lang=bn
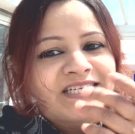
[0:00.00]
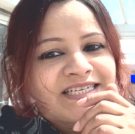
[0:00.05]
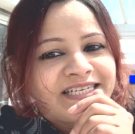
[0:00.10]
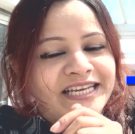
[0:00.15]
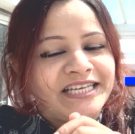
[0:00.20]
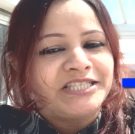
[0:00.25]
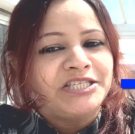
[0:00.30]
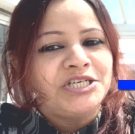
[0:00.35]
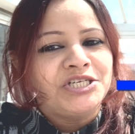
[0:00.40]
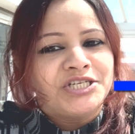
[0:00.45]

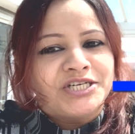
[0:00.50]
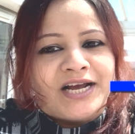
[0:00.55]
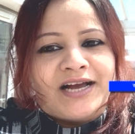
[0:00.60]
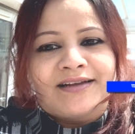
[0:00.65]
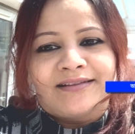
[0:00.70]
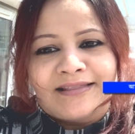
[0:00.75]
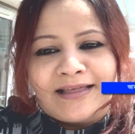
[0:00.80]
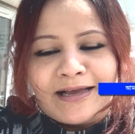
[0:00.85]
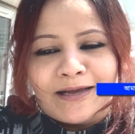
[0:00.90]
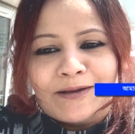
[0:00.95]
সেচি
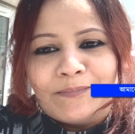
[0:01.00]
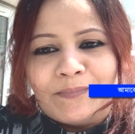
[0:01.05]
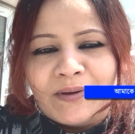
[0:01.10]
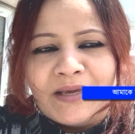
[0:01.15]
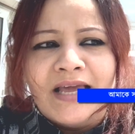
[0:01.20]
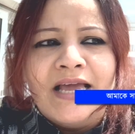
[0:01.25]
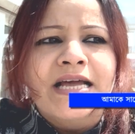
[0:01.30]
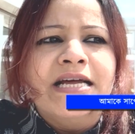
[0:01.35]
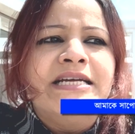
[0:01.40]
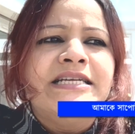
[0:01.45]
শাক থাকবে
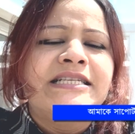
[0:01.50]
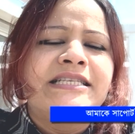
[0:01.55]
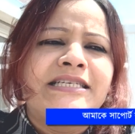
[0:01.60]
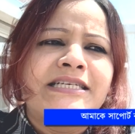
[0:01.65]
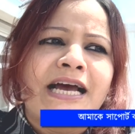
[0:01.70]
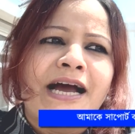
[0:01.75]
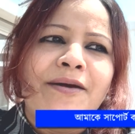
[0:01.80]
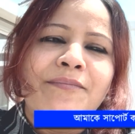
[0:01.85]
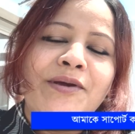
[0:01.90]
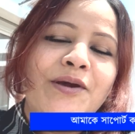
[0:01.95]

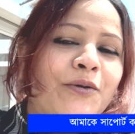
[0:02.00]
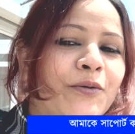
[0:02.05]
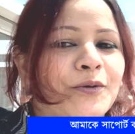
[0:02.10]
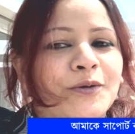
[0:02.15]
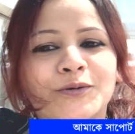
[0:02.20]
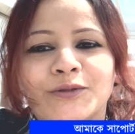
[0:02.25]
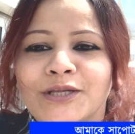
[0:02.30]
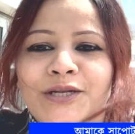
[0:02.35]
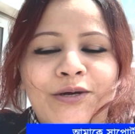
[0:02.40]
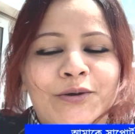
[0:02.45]
যা আমি
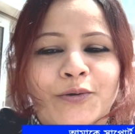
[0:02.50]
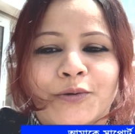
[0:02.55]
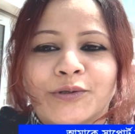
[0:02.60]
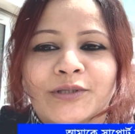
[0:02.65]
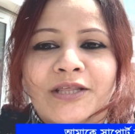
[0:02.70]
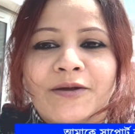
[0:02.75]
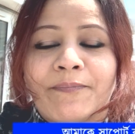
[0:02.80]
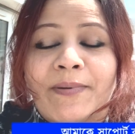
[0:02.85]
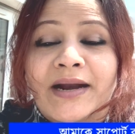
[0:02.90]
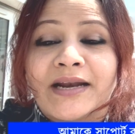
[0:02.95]
কোনোদিনে
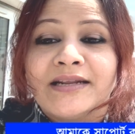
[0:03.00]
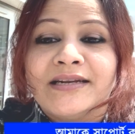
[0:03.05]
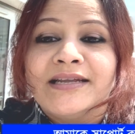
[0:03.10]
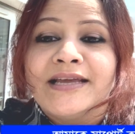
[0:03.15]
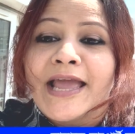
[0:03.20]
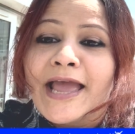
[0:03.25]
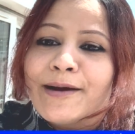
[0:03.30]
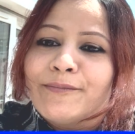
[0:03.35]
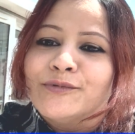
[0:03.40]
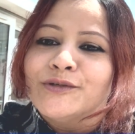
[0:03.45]
করতে পারিনি
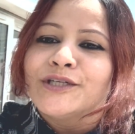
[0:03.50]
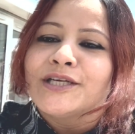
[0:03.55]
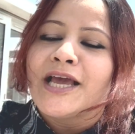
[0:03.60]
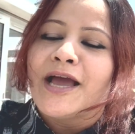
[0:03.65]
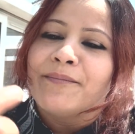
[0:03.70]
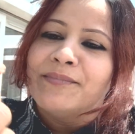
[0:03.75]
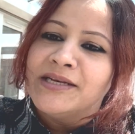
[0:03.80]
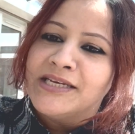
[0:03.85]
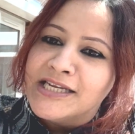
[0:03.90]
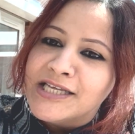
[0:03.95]
এমনকি
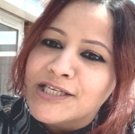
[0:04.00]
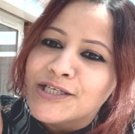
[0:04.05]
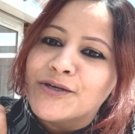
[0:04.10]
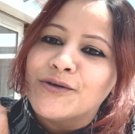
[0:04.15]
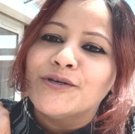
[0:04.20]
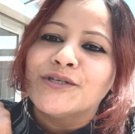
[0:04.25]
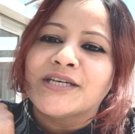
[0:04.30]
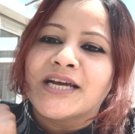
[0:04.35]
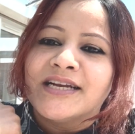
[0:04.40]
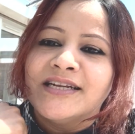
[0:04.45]
আমি
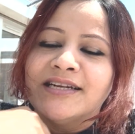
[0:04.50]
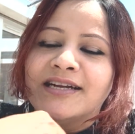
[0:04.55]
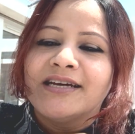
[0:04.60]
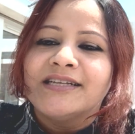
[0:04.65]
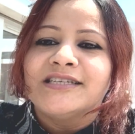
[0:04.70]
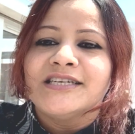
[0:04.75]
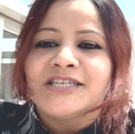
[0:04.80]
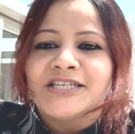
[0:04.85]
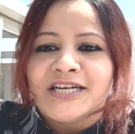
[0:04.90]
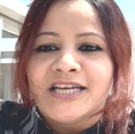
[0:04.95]
নিজেও জানি না
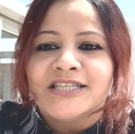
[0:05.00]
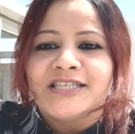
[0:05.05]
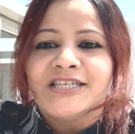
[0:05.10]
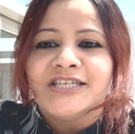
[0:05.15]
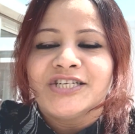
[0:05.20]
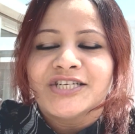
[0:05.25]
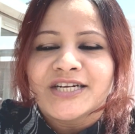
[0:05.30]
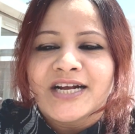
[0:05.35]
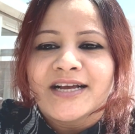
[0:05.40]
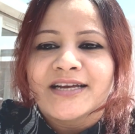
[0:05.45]
যে
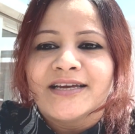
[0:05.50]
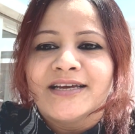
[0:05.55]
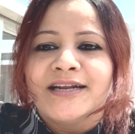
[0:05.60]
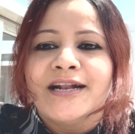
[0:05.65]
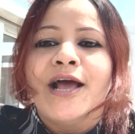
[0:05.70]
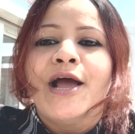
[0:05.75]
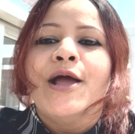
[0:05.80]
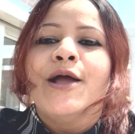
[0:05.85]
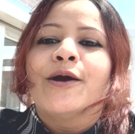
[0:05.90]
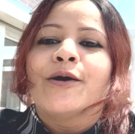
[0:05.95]
সেচি শাকের
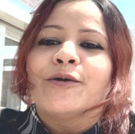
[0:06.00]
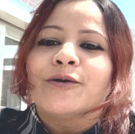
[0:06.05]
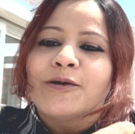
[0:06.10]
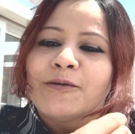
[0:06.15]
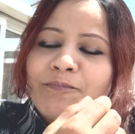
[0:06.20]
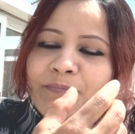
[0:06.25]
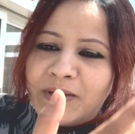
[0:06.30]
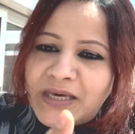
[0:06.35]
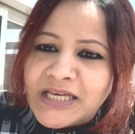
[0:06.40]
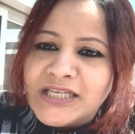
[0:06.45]
কোনো
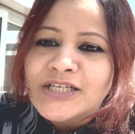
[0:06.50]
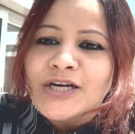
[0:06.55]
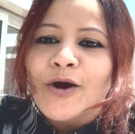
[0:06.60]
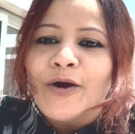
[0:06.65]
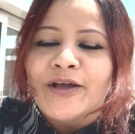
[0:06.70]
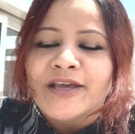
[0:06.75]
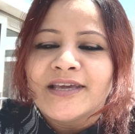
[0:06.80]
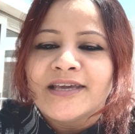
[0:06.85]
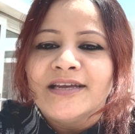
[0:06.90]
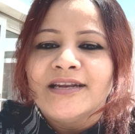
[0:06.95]
বীজ
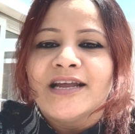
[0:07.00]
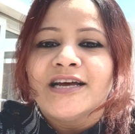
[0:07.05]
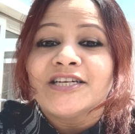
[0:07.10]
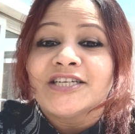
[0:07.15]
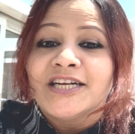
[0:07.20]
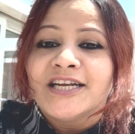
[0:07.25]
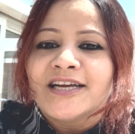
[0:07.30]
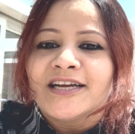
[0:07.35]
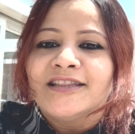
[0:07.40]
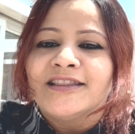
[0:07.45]
হয় কি না
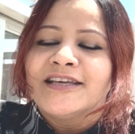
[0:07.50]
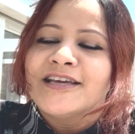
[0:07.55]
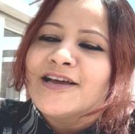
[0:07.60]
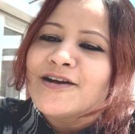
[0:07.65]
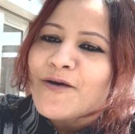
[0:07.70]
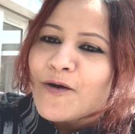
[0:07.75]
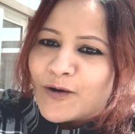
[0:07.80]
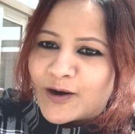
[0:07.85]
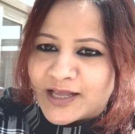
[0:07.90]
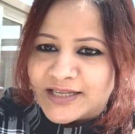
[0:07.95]
সেখান থেকে
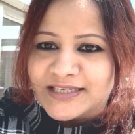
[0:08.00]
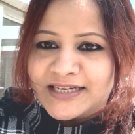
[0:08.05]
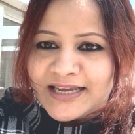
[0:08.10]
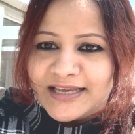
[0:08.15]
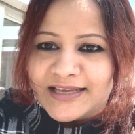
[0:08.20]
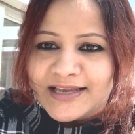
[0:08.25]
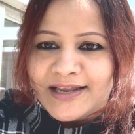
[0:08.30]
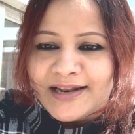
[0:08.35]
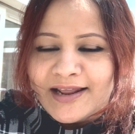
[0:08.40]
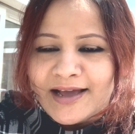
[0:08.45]
করা
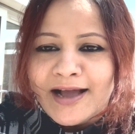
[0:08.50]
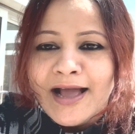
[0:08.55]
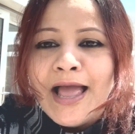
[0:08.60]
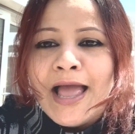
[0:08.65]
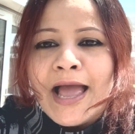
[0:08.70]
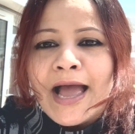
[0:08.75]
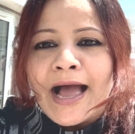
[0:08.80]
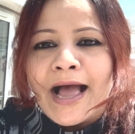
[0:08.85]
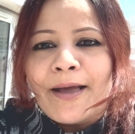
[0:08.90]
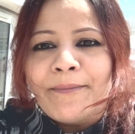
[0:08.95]
যায় কি না
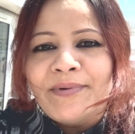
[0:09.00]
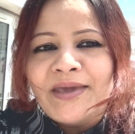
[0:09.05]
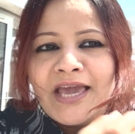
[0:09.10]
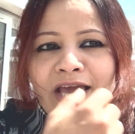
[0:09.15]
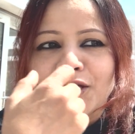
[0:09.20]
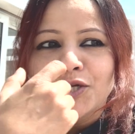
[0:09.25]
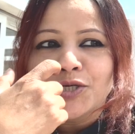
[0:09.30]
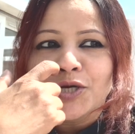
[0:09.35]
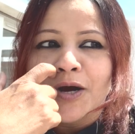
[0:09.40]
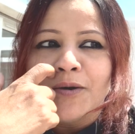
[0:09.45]
আমি
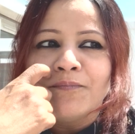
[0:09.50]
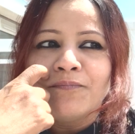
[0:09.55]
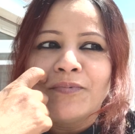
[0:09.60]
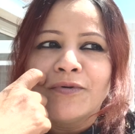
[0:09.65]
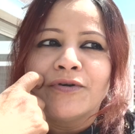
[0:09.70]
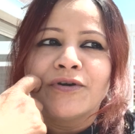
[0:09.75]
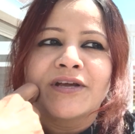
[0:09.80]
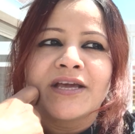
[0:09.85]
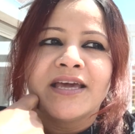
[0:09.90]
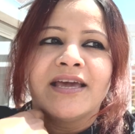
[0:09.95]
এ
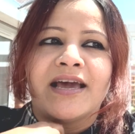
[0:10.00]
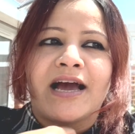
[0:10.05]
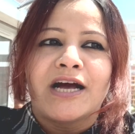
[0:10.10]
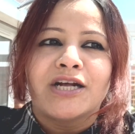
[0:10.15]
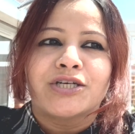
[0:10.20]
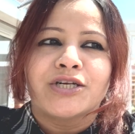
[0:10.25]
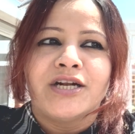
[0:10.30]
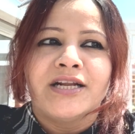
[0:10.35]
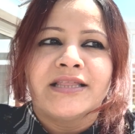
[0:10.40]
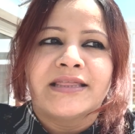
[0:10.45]
সম্পর্কে
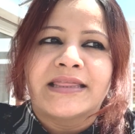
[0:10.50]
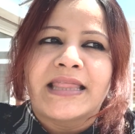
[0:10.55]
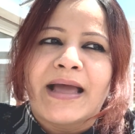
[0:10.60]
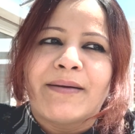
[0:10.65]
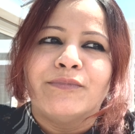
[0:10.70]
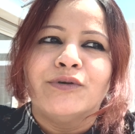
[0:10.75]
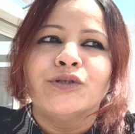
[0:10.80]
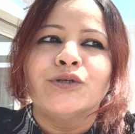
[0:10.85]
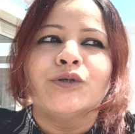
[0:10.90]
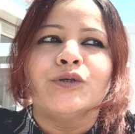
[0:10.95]
আসলে
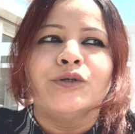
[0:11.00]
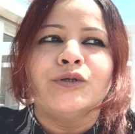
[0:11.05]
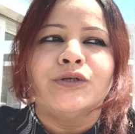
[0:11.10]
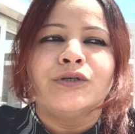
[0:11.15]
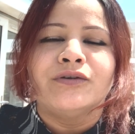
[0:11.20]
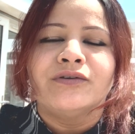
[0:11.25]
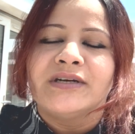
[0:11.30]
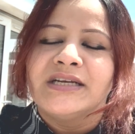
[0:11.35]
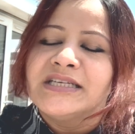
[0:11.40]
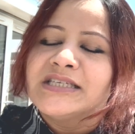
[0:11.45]
তেমন
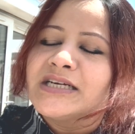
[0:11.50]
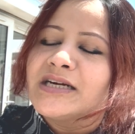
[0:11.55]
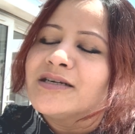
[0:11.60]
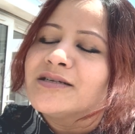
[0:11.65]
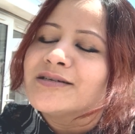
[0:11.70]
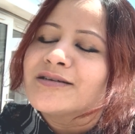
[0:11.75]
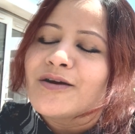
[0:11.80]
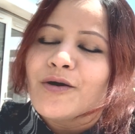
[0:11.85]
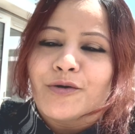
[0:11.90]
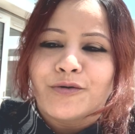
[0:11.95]
কোনো
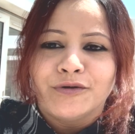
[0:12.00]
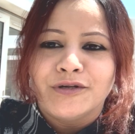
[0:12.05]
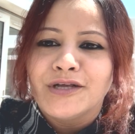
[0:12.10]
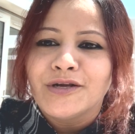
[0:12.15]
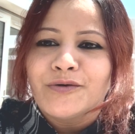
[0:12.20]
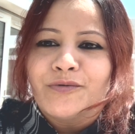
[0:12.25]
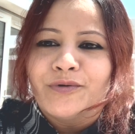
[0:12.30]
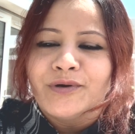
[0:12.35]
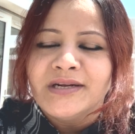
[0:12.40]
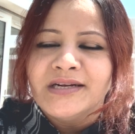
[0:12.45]
রিচার্জ
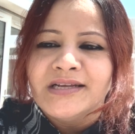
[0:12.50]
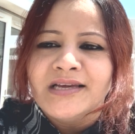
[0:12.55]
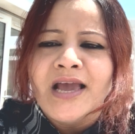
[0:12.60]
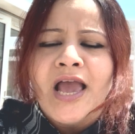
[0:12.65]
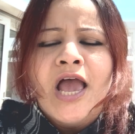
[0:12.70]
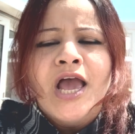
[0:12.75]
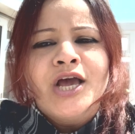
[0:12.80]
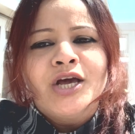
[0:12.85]
কখনই করিনি